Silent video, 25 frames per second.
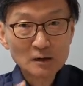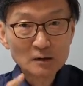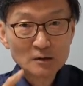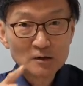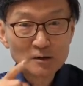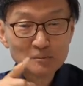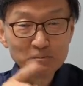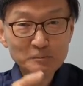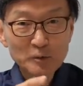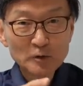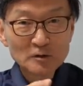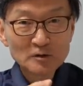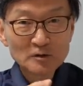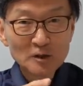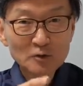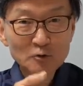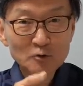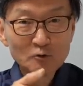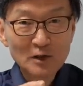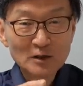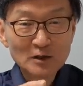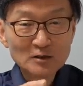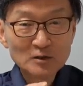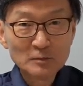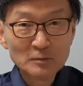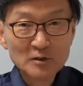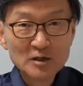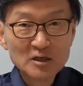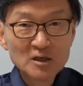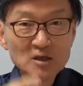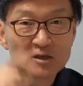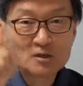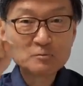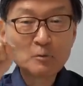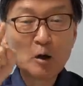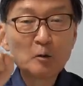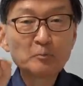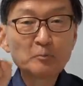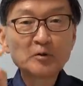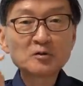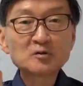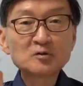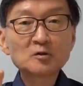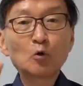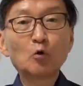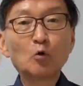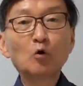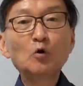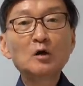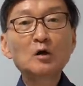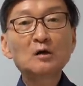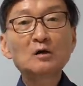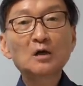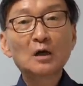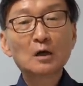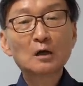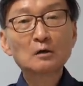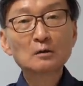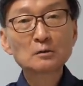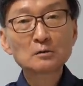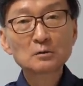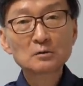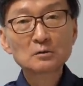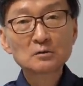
10% 관세부 25% 올릴 거라고